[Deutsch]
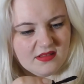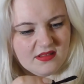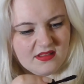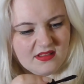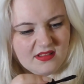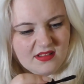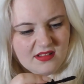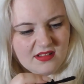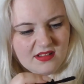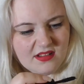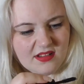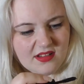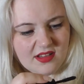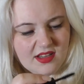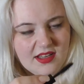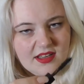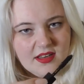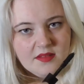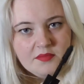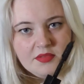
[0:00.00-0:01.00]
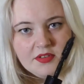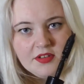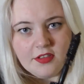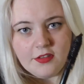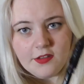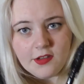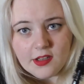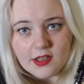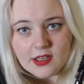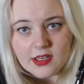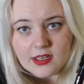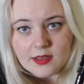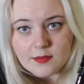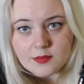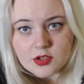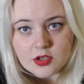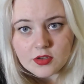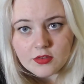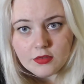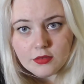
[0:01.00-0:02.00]
äh, an dem Bürstchen
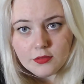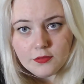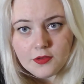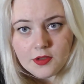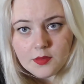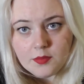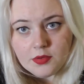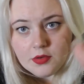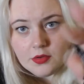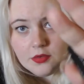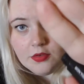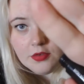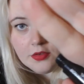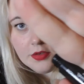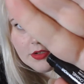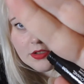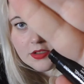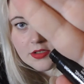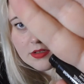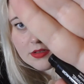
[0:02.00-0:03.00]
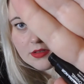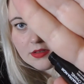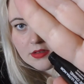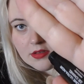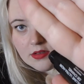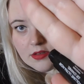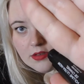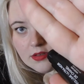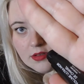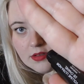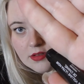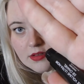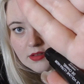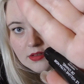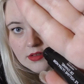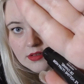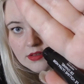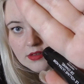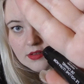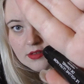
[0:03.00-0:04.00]
klebt schon so viel Produkt.
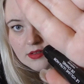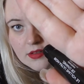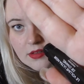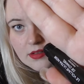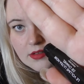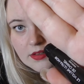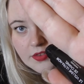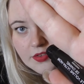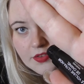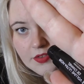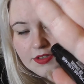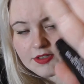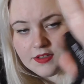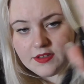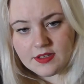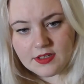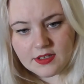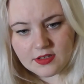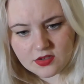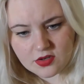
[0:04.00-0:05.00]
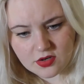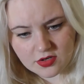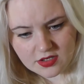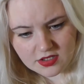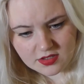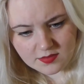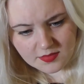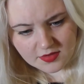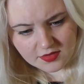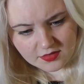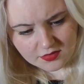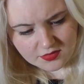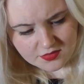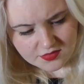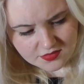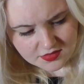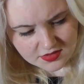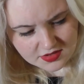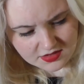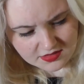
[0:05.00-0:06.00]
Das finde ich ja dann schon nicht mehr so
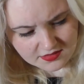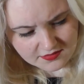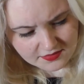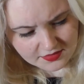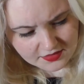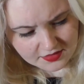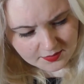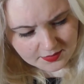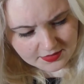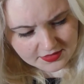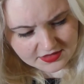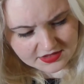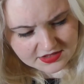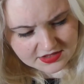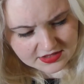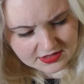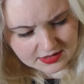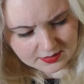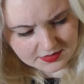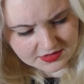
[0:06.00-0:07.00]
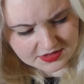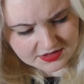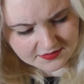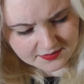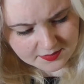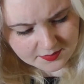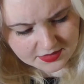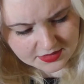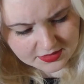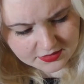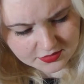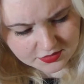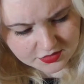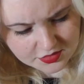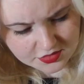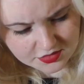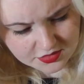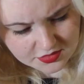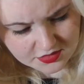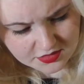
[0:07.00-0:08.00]
cool. Wie soll man sich denn damit die Wimpern
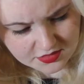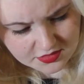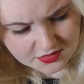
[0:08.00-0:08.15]
tuschen?